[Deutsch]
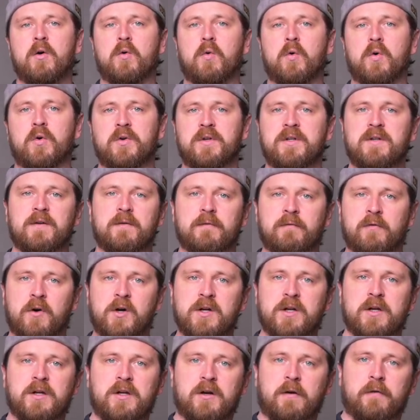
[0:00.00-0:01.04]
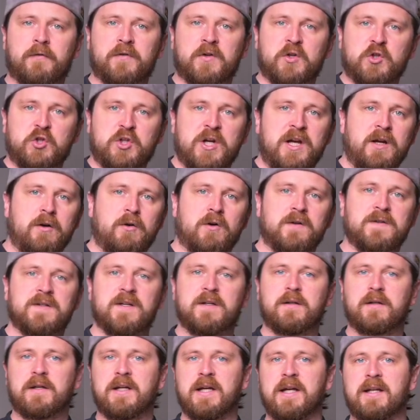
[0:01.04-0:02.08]
und wollt euch aufs Geschehen
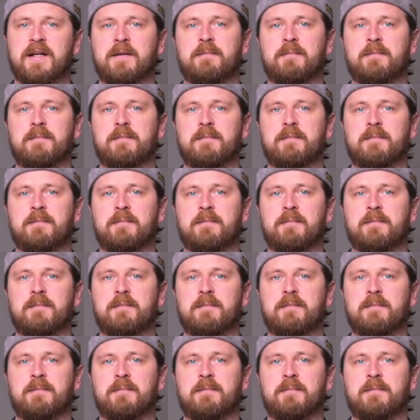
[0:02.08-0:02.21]
konzentrieren,